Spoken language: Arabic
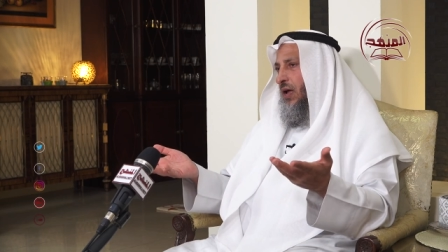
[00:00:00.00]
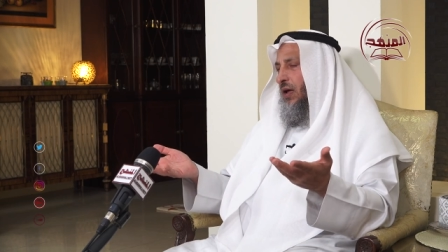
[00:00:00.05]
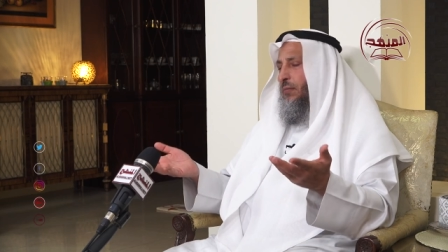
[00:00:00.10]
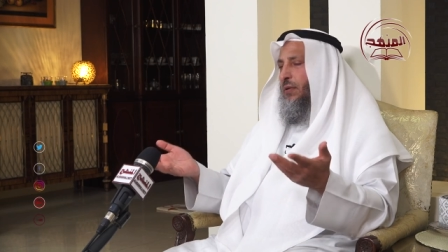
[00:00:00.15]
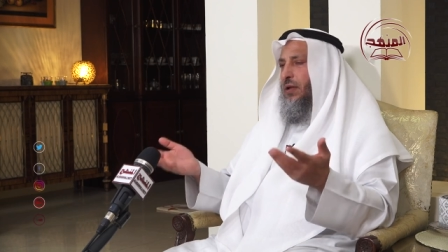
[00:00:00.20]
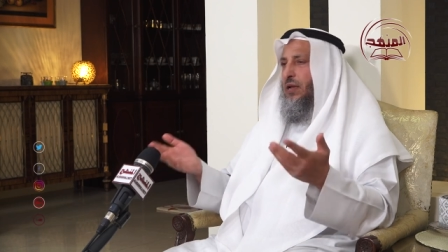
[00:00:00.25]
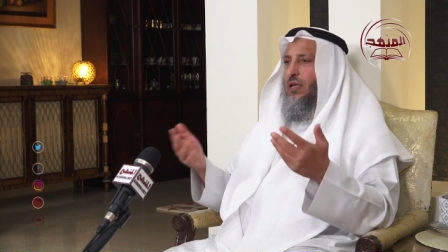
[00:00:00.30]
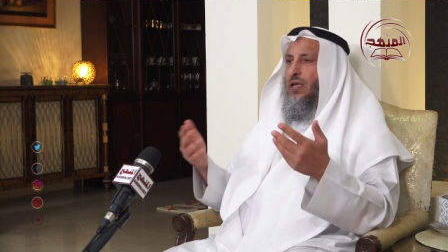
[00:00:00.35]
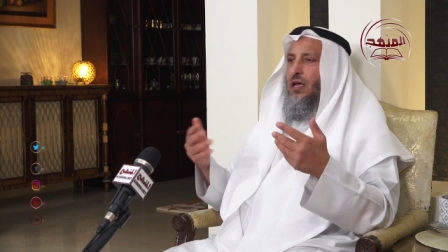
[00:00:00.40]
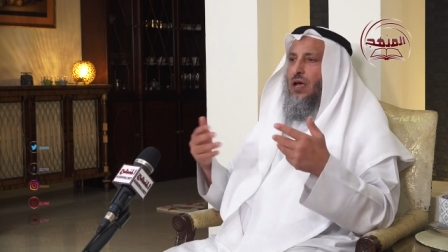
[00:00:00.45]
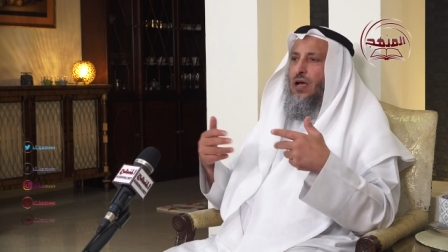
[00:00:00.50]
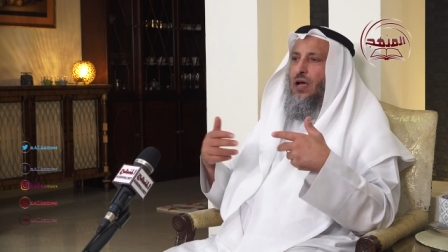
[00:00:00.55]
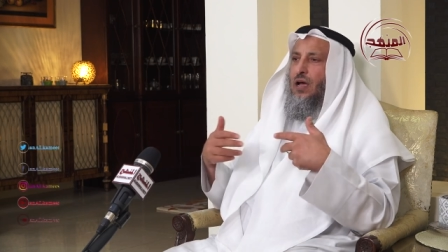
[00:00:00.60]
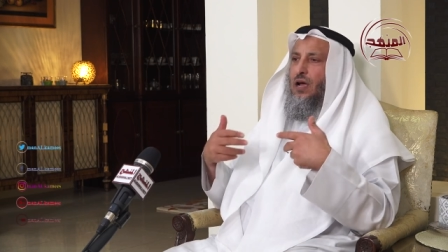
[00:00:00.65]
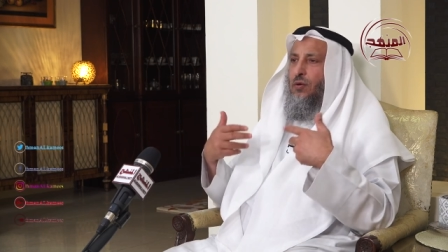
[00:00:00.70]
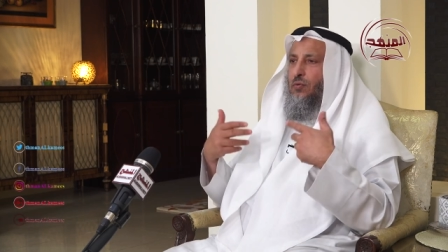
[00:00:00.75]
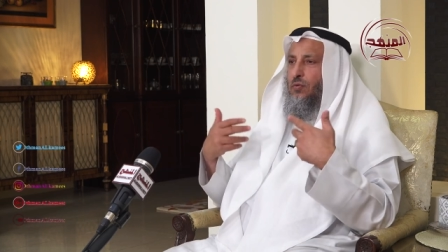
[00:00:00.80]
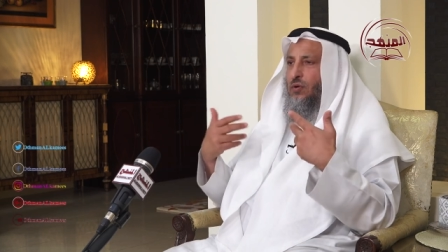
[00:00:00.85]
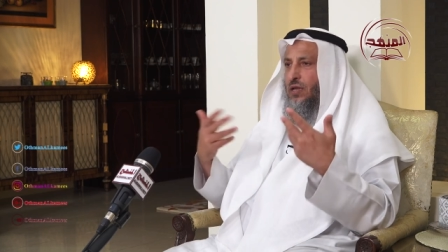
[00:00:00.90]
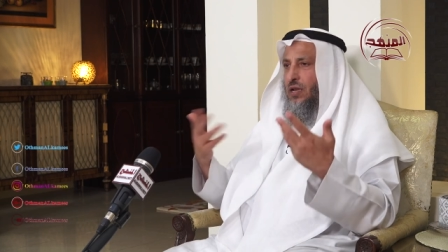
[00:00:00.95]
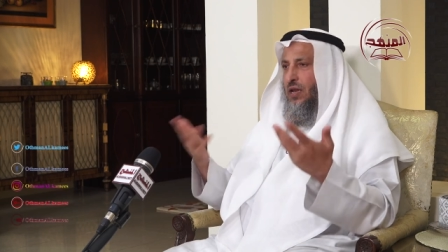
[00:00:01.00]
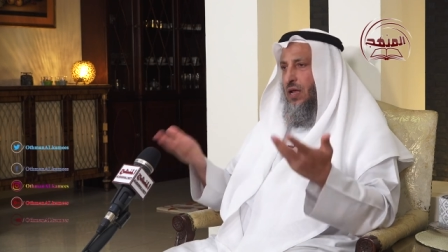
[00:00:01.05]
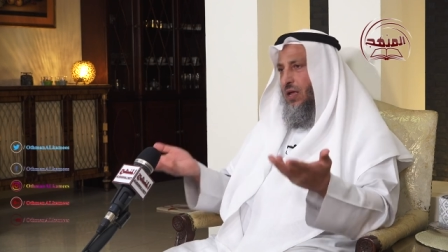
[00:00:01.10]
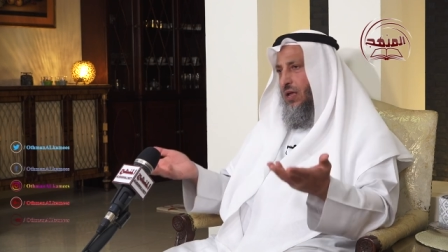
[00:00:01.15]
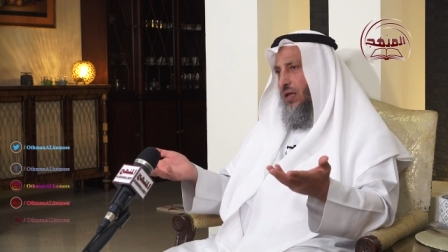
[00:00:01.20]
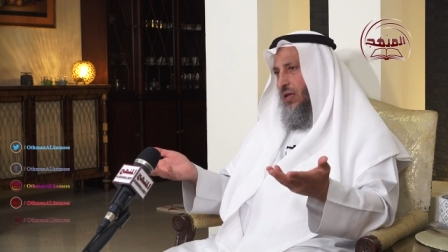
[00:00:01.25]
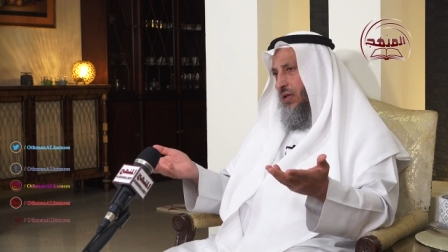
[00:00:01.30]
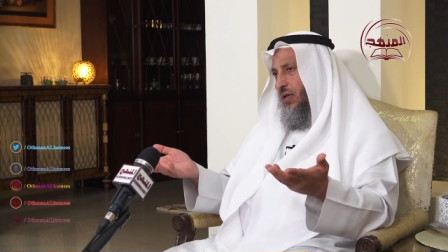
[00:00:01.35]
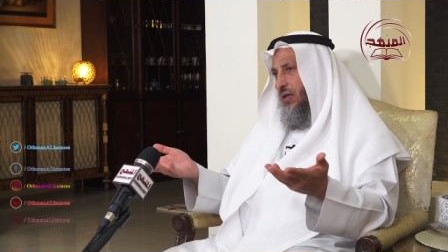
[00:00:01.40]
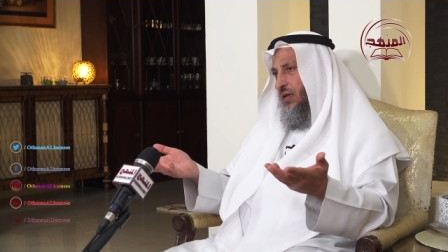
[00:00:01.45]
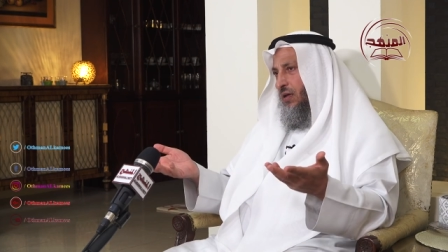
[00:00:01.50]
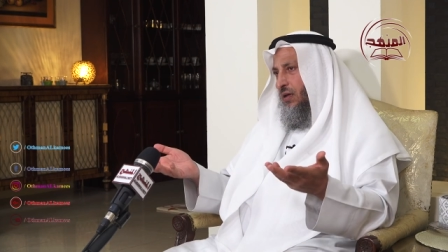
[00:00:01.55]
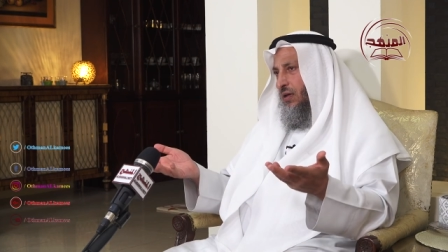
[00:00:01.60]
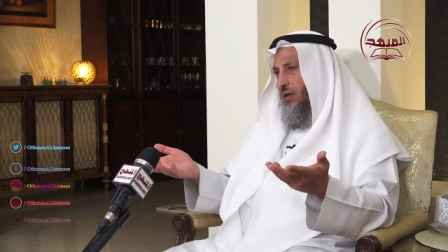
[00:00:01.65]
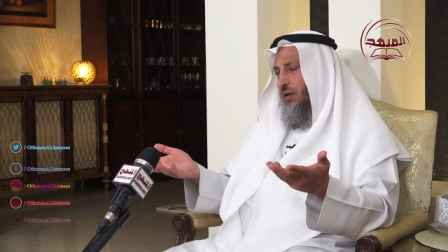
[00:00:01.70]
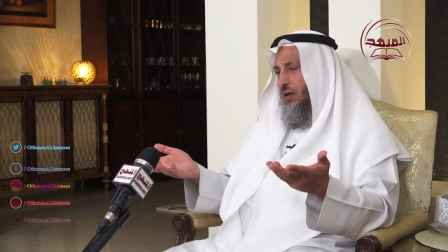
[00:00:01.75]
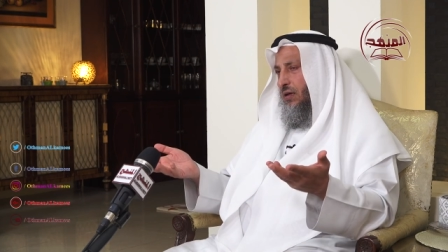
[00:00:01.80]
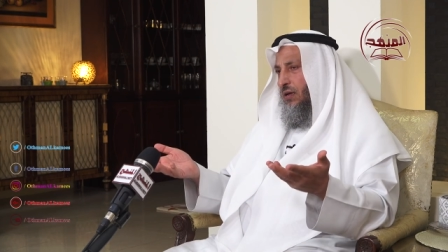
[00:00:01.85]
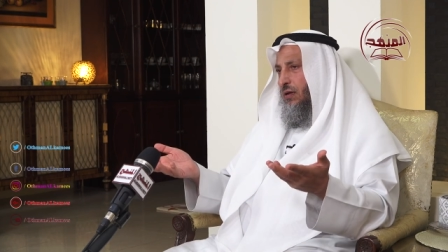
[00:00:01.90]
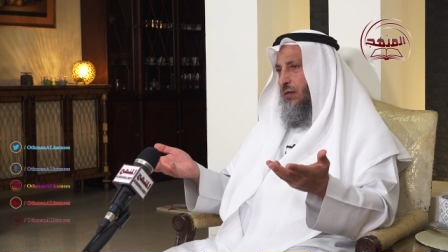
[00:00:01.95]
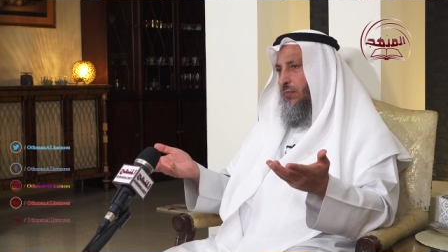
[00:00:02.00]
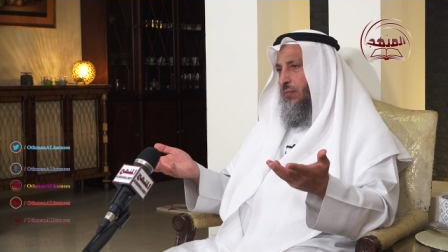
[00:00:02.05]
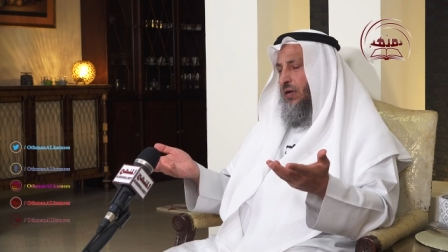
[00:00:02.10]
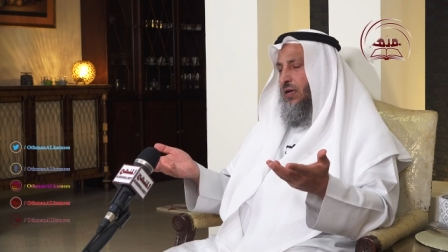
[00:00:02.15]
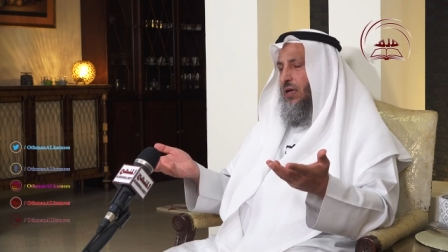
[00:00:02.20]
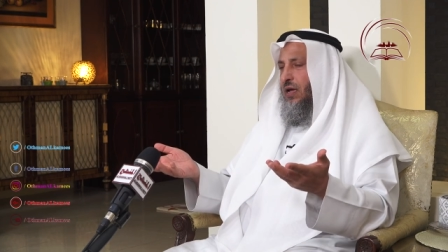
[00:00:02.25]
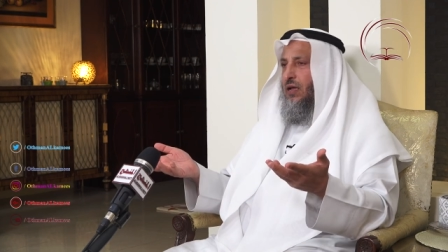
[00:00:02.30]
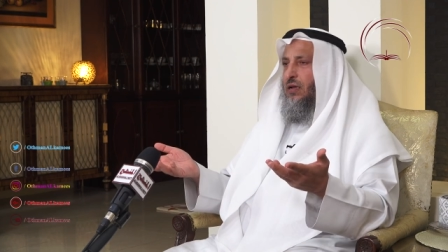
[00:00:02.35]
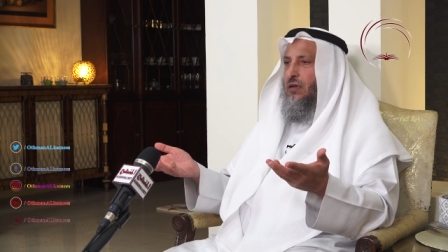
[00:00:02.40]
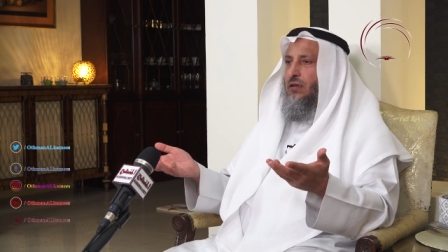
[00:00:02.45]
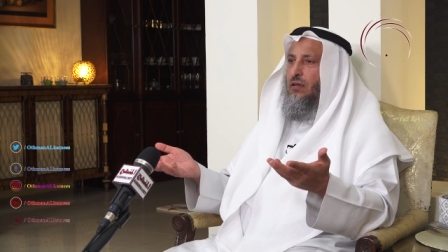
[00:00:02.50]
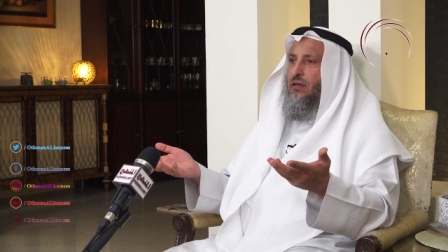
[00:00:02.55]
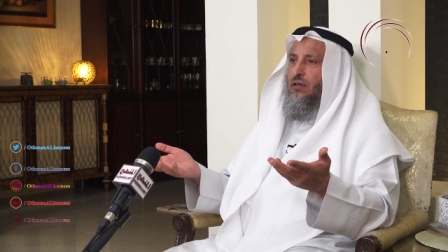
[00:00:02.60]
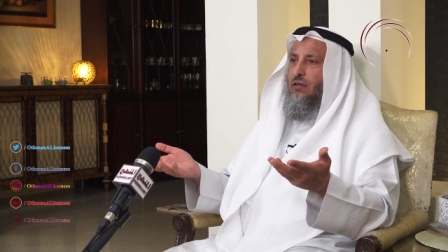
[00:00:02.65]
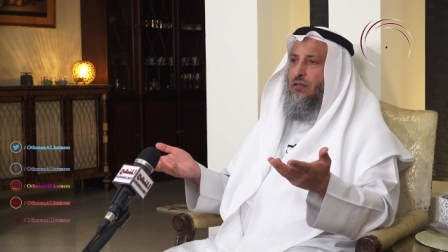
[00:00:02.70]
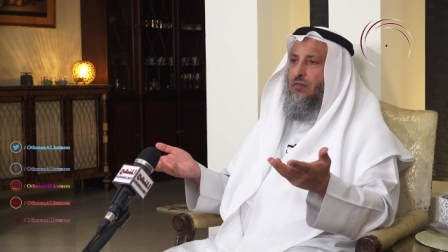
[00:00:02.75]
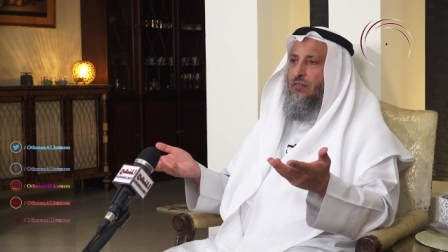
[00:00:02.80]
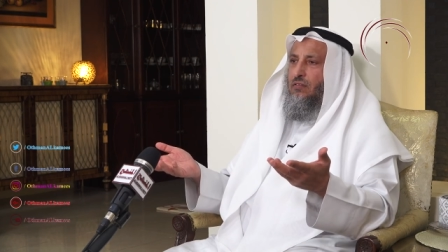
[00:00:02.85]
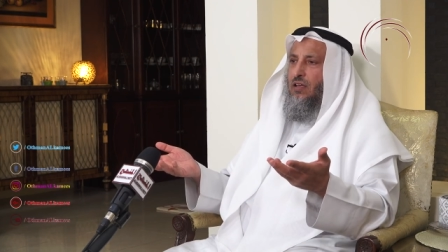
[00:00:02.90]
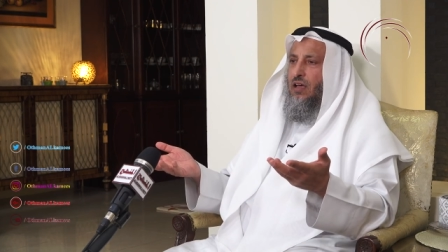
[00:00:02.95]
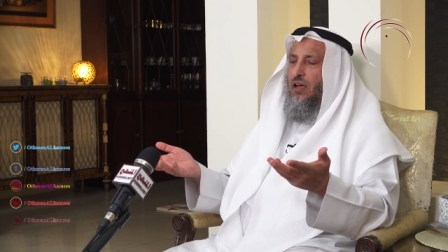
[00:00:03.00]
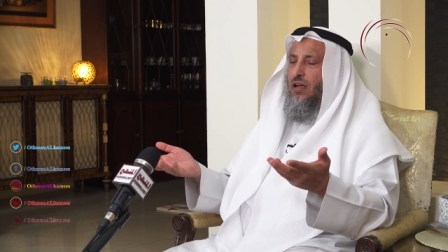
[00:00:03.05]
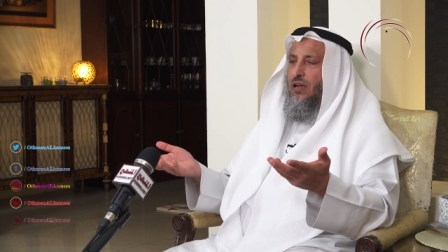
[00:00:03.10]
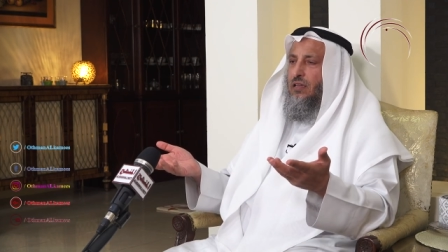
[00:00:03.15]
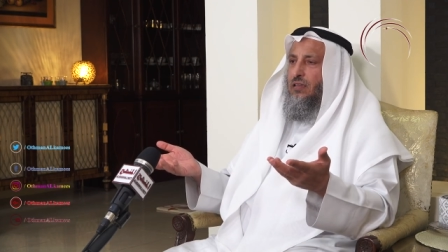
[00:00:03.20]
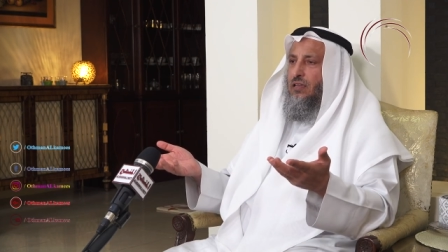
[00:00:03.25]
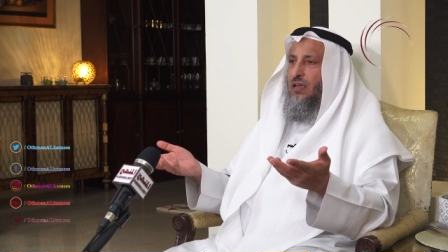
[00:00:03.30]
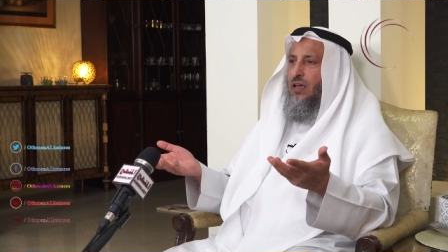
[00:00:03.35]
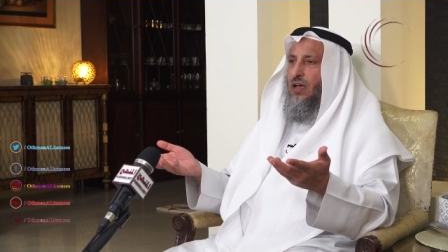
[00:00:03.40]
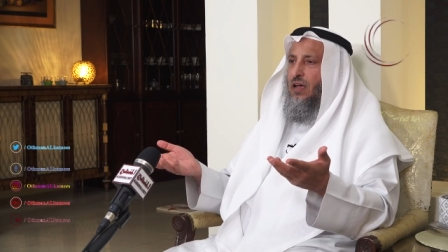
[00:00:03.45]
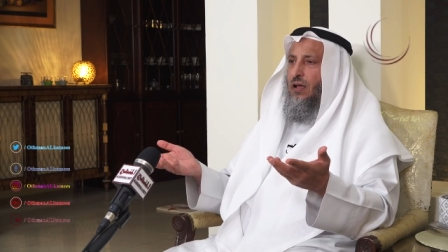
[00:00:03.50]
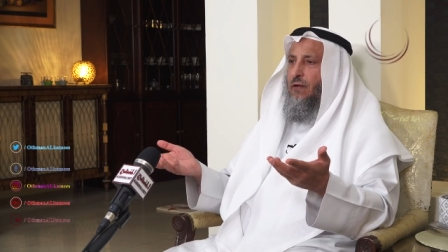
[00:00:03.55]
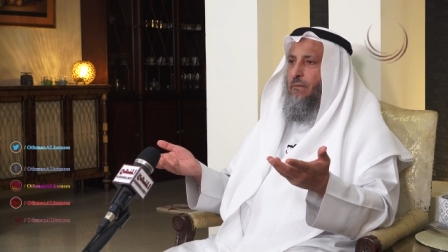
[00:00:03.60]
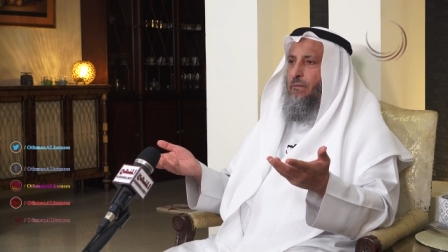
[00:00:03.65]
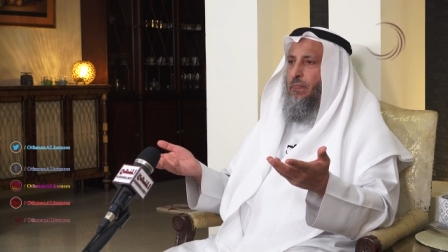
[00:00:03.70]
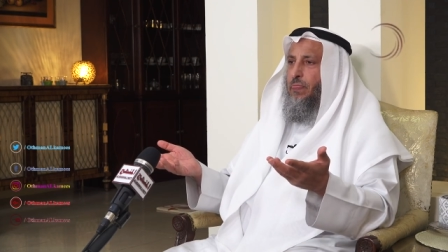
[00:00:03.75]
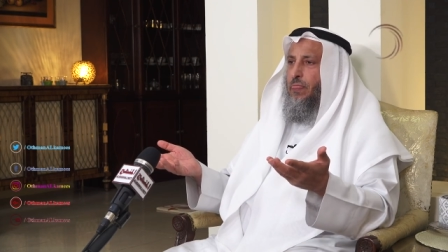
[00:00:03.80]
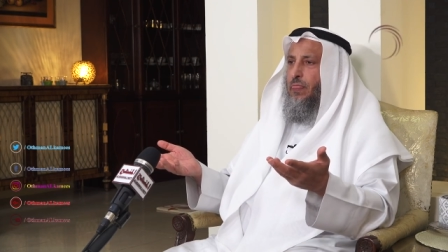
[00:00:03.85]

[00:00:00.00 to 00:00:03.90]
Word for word: عملها أو إلى آه، مكان زيارتها